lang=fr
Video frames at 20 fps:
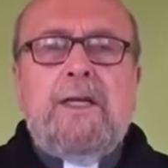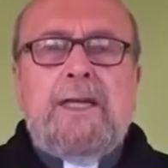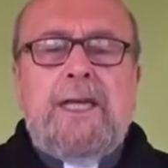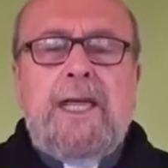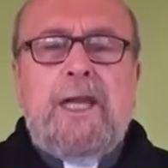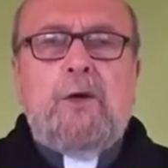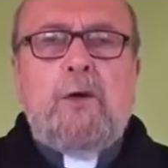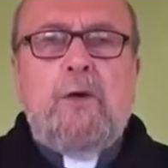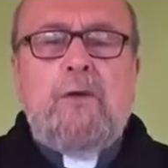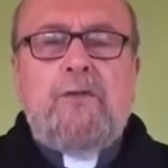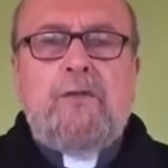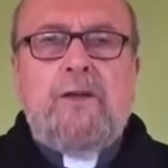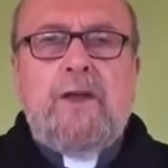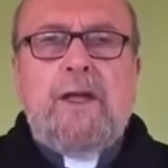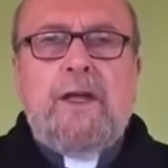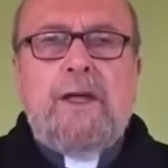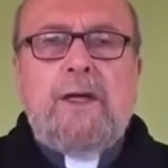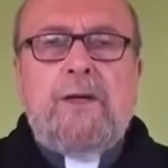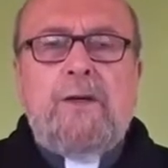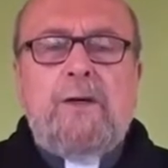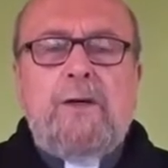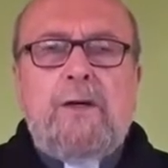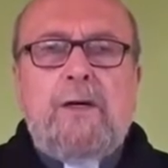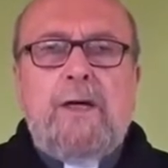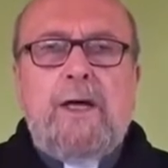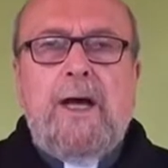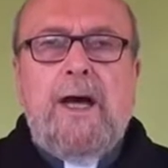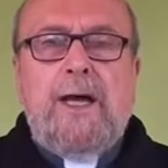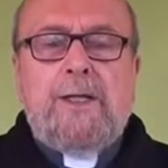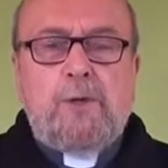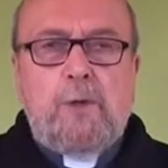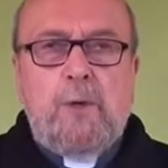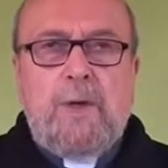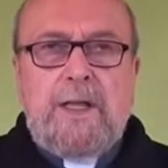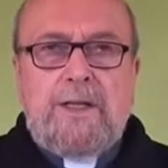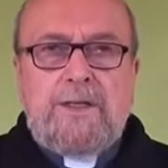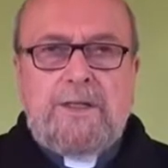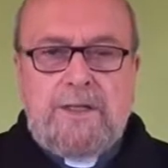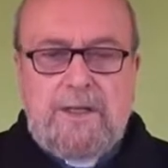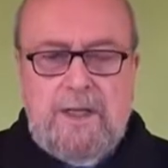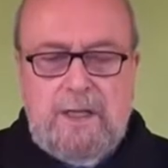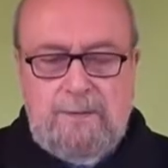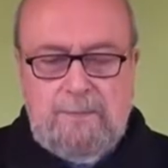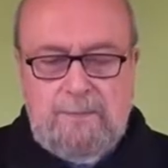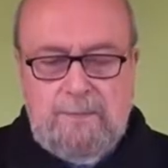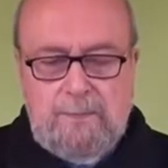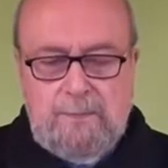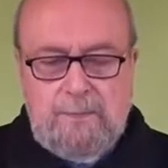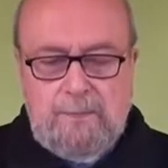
qu'il confère à tous les siens.